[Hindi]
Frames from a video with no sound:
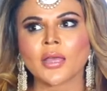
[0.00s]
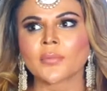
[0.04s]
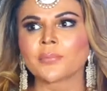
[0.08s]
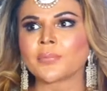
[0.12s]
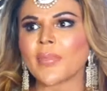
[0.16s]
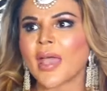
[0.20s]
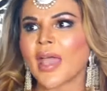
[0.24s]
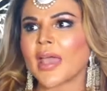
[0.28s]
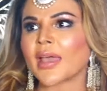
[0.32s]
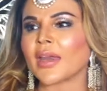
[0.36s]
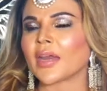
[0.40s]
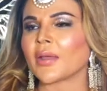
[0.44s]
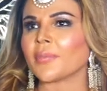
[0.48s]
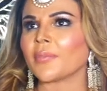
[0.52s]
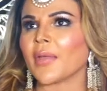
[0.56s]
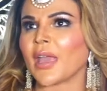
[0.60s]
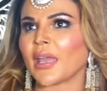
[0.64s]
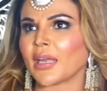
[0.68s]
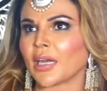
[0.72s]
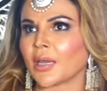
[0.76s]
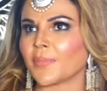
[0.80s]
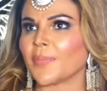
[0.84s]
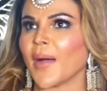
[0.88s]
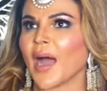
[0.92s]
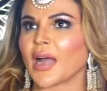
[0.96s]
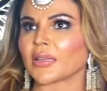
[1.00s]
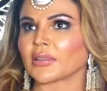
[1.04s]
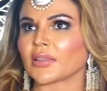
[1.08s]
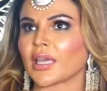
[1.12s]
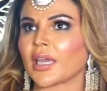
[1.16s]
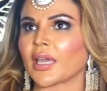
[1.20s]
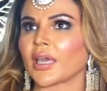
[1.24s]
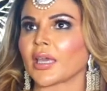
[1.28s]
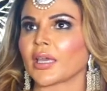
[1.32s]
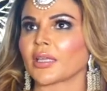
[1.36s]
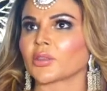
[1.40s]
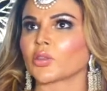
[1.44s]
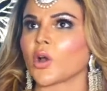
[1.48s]
मैं मेरी
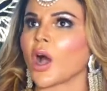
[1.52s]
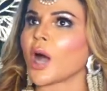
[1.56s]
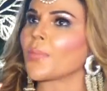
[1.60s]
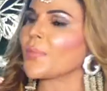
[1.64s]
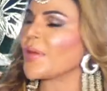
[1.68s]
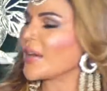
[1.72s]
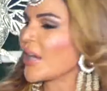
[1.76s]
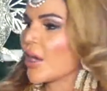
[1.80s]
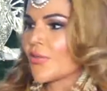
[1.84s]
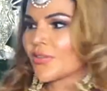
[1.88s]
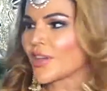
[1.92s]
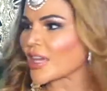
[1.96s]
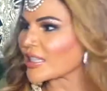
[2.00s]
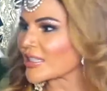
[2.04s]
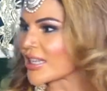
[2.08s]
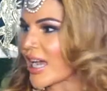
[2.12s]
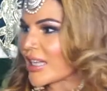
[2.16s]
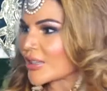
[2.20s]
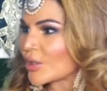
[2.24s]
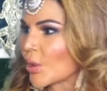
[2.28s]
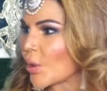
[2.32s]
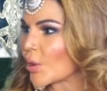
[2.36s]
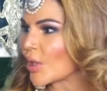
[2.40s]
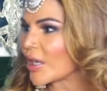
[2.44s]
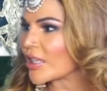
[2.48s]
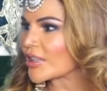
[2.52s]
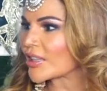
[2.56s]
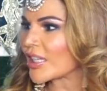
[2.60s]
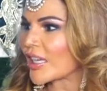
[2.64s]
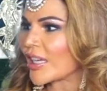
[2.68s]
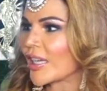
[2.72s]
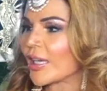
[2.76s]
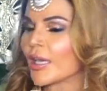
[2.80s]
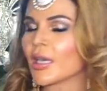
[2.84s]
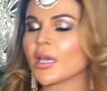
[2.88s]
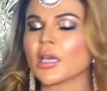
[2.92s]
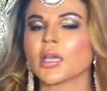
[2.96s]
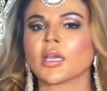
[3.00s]
बातें तो अभिनव के साथ हो रही
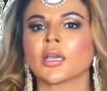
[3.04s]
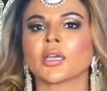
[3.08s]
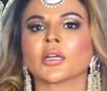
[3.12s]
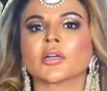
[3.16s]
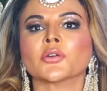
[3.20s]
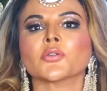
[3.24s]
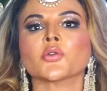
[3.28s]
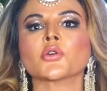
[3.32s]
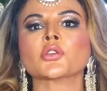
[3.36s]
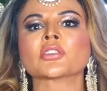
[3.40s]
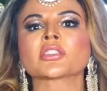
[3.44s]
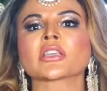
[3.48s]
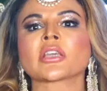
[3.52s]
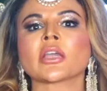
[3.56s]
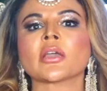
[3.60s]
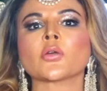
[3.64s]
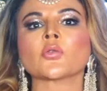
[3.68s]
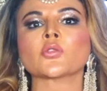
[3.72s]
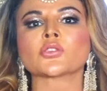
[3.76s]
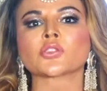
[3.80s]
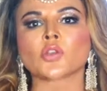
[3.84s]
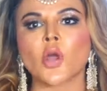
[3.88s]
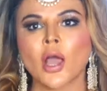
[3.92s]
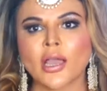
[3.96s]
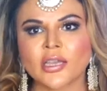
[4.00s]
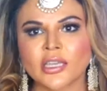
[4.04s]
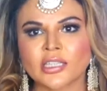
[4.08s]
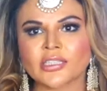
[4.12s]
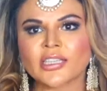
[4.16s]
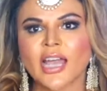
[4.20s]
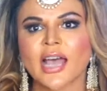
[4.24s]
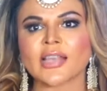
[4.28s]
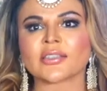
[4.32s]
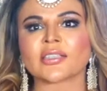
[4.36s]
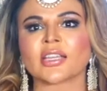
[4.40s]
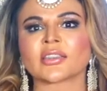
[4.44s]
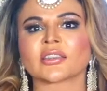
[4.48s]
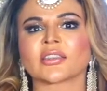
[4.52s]
थी उसके उसको
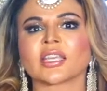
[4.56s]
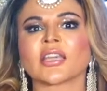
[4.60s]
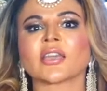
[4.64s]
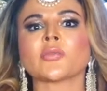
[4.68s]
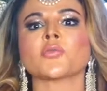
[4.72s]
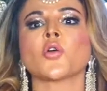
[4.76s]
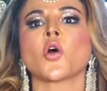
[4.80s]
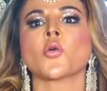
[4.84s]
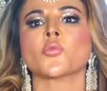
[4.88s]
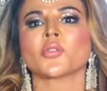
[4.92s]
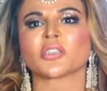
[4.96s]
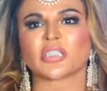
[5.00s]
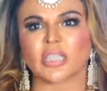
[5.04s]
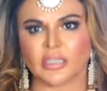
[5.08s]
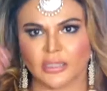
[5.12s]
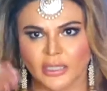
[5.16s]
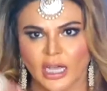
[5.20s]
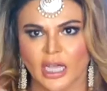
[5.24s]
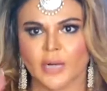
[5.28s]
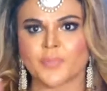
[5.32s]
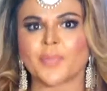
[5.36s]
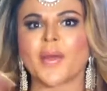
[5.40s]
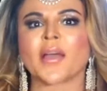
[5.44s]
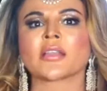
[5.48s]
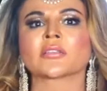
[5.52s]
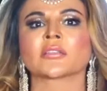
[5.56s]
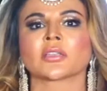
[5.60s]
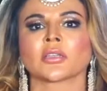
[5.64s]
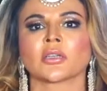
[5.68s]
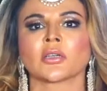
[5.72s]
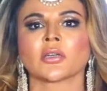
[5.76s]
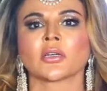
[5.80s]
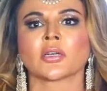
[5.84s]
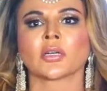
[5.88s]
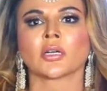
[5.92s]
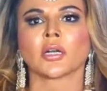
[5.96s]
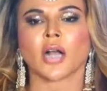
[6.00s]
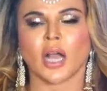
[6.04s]
इजाज़त थी वो मुझे चार पांच
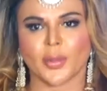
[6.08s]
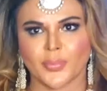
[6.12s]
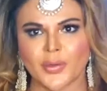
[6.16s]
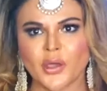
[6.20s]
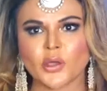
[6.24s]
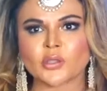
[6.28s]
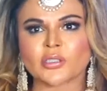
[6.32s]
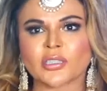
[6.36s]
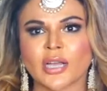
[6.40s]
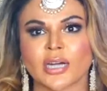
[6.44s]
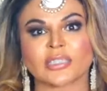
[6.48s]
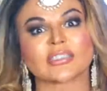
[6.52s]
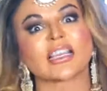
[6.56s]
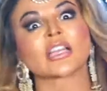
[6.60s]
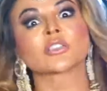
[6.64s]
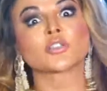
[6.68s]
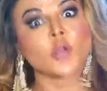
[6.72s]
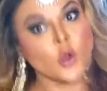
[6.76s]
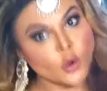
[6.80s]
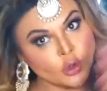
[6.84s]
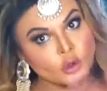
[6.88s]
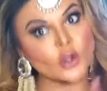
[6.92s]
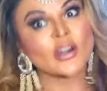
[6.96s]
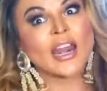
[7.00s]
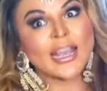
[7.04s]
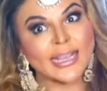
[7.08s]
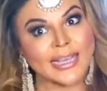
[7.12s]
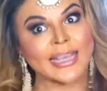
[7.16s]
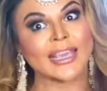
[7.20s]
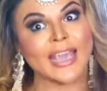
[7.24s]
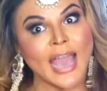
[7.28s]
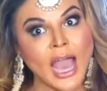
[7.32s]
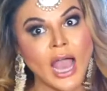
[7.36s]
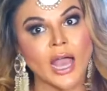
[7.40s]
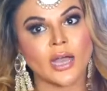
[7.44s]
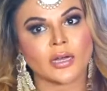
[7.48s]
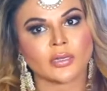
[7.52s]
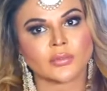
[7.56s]
अब्यूज़ करता जो उन्होंने
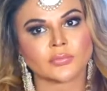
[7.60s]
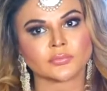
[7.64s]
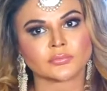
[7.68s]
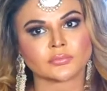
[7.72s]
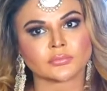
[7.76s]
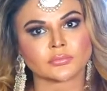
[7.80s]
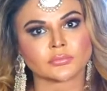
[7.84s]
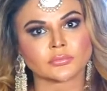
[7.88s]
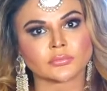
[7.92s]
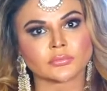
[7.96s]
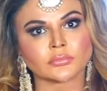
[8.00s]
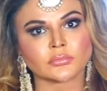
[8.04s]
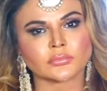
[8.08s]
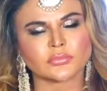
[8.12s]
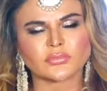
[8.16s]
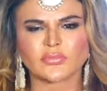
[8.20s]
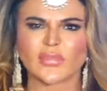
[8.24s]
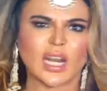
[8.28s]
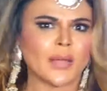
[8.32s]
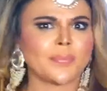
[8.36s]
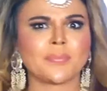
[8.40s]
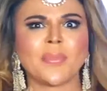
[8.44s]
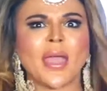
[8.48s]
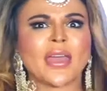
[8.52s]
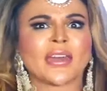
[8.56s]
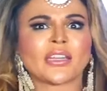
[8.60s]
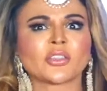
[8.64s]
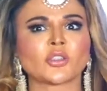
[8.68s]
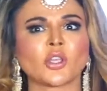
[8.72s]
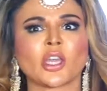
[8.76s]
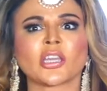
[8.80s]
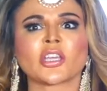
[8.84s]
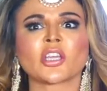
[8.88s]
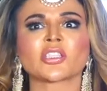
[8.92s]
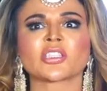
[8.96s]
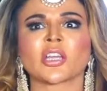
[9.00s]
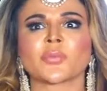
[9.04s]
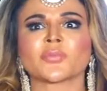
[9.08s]
किया मैंने तो
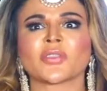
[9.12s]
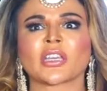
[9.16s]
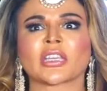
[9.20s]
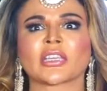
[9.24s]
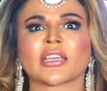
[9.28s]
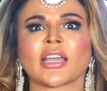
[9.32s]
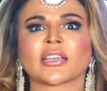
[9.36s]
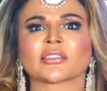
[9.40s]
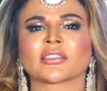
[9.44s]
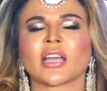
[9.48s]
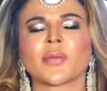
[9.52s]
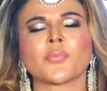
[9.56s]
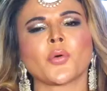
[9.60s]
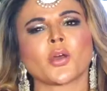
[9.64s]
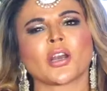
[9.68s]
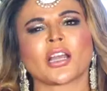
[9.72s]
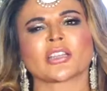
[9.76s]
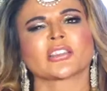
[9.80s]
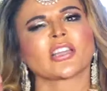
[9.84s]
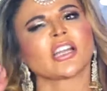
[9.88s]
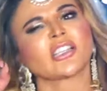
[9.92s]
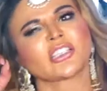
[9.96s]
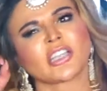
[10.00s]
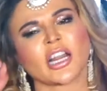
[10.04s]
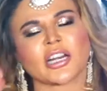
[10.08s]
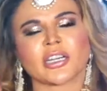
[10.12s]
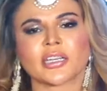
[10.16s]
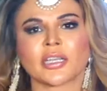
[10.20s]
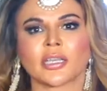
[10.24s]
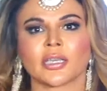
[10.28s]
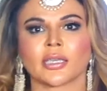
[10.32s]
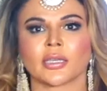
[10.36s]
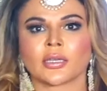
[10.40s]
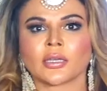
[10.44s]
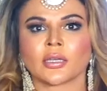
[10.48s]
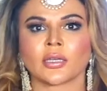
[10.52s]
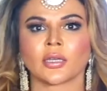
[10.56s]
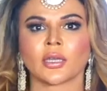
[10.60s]
एक ही शब्द किया था बोला था
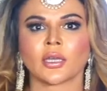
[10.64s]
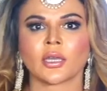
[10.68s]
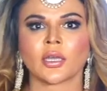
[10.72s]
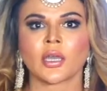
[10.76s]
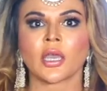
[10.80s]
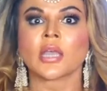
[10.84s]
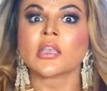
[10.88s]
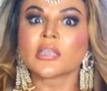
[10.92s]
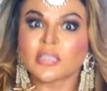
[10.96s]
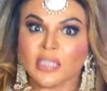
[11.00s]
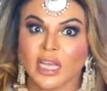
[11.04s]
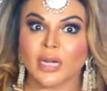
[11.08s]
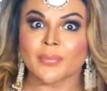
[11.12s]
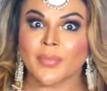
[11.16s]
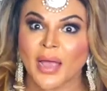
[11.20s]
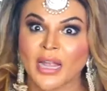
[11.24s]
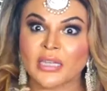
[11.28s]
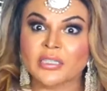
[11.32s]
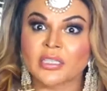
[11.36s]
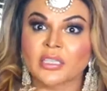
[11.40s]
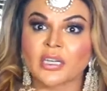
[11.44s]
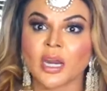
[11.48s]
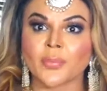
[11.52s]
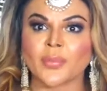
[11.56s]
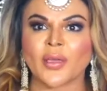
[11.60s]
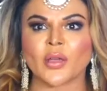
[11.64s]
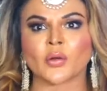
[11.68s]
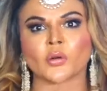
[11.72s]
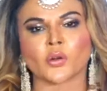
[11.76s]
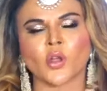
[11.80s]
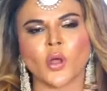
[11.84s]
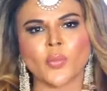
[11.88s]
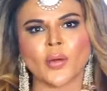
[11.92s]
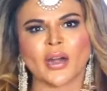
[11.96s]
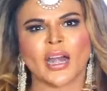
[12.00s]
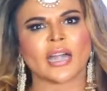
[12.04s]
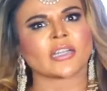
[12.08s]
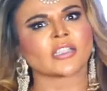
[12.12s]
टर्की सलमान जी ने भी
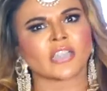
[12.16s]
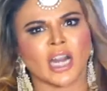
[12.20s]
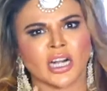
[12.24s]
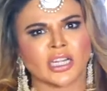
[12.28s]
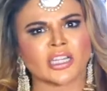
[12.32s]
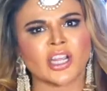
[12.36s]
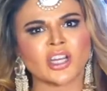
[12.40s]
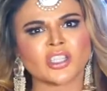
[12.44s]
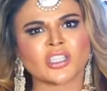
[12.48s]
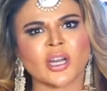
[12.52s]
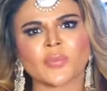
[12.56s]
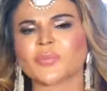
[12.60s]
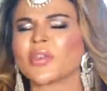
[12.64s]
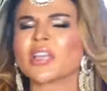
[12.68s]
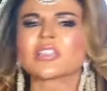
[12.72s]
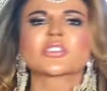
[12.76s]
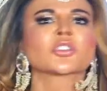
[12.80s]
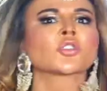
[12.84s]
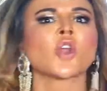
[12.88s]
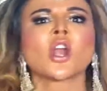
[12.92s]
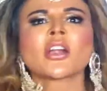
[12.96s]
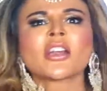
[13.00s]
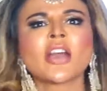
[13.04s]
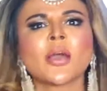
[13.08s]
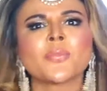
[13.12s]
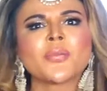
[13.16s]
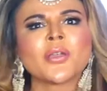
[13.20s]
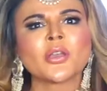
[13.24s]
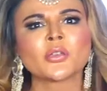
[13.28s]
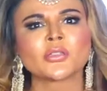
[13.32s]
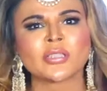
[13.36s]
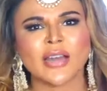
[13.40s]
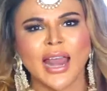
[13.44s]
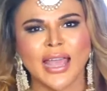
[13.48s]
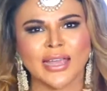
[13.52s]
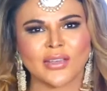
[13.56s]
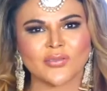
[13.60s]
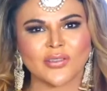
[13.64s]
उनको बोला टर्की शब्द इज नॉट
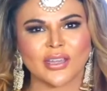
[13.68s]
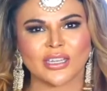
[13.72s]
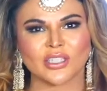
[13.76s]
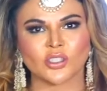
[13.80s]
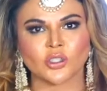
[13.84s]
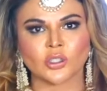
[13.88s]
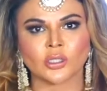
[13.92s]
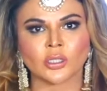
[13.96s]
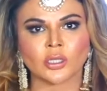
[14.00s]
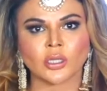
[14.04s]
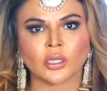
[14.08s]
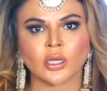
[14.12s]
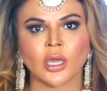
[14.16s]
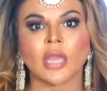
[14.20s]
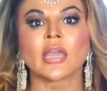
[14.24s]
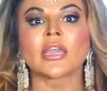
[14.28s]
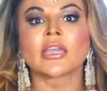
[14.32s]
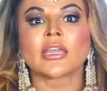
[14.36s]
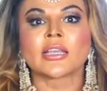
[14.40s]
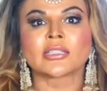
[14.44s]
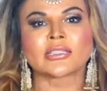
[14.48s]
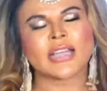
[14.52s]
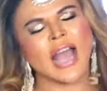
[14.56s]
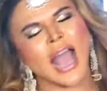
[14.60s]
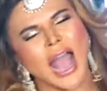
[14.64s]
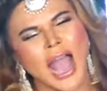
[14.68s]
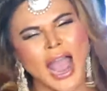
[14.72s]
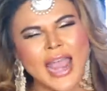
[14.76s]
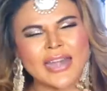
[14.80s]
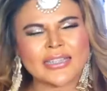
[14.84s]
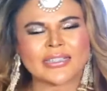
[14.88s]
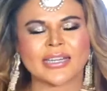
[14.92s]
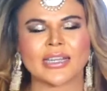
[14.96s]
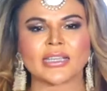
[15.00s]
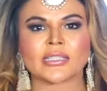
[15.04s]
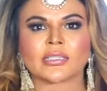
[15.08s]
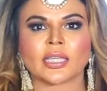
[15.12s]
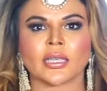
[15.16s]
अब्यूज़ लैंग्वेज इट्स आई
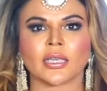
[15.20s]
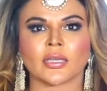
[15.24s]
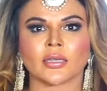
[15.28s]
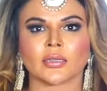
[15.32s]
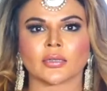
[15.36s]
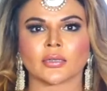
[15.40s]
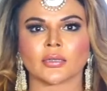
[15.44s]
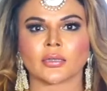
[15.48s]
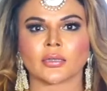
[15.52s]
टीजिंग